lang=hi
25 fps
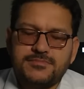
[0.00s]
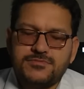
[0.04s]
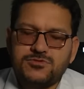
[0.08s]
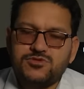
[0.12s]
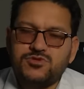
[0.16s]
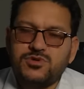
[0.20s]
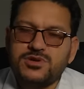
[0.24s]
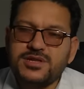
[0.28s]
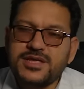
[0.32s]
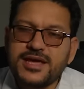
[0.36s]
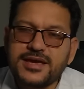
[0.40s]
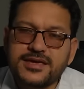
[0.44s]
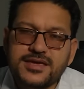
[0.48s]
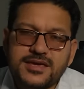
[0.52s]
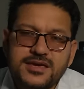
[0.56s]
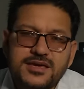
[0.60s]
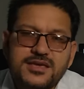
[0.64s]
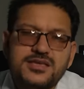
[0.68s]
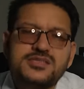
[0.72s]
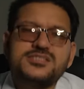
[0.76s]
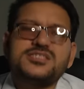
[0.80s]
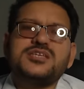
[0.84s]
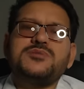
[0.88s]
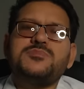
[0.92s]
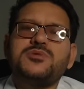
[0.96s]
दुनिया की
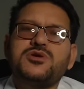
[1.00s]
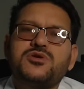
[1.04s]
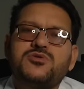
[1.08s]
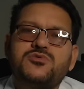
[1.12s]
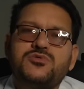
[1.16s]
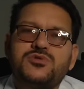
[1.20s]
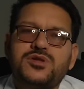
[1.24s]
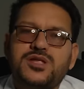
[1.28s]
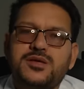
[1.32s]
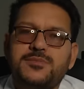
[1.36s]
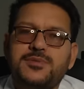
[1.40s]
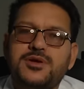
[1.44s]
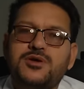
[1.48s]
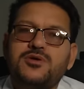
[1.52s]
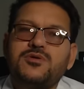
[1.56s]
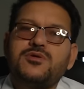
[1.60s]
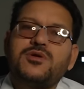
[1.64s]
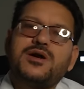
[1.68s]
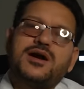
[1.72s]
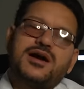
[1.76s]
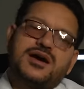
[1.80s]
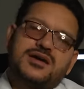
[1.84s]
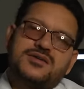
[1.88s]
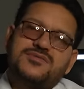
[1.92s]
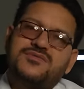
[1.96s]
किसी भी कोने में हो
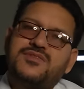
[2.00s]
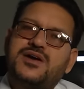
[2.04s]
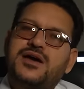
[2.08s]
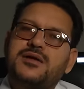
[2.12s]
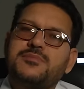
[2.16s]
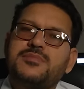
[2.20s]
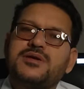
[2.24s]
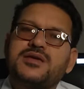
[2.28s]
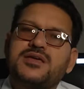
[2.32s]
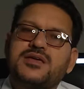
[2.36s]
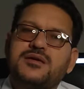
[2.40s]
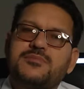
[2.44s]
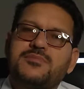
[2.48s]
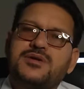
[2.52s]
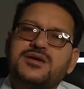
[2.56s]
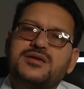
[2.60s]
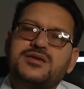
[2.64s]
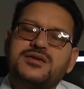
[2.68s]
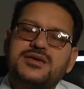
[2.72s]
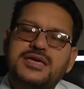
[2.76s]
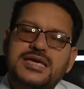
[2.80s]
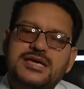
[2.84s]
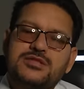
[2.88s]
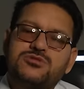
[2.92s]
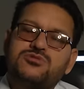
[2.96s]
अगर फार्मिंग की
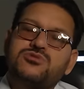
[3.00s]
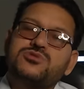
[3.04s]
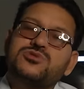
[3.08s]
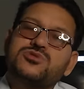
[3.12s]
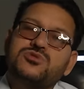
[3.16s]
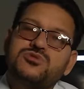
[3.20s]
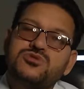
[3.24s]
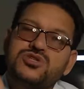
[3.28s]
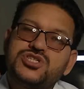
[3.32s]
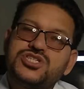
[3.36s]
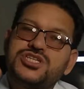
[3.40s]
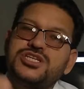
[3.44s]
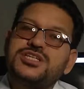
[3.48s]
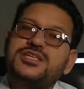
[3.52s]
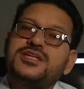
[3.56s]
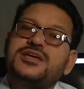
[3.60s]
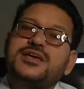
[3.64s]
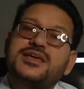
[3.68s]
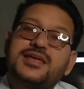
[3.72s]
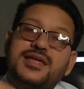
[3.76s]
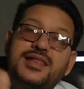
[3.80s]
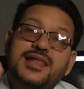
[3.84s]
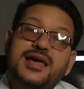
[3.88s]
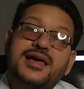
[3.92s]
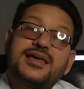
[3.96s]
मक्की है तो उसको चीनी
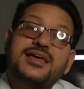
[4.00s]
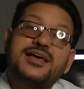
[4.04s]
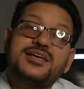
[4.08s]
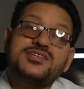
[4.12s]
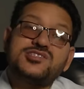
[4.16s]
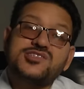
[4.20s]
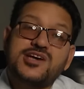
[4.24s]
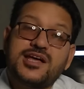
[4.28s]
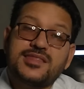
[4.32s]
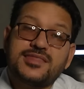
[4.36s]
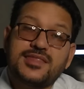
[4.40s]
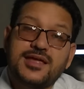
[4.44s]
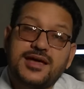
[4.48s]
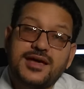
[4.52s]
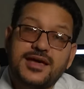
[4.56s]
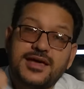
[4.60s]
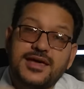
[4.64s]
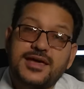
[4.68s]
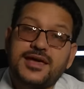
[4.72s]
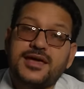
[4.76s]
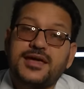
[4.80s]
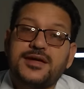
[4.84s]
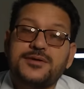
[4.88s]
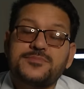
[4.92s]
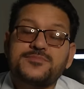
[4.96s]
खिलाया जाता
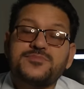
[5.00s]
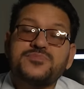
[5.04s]
है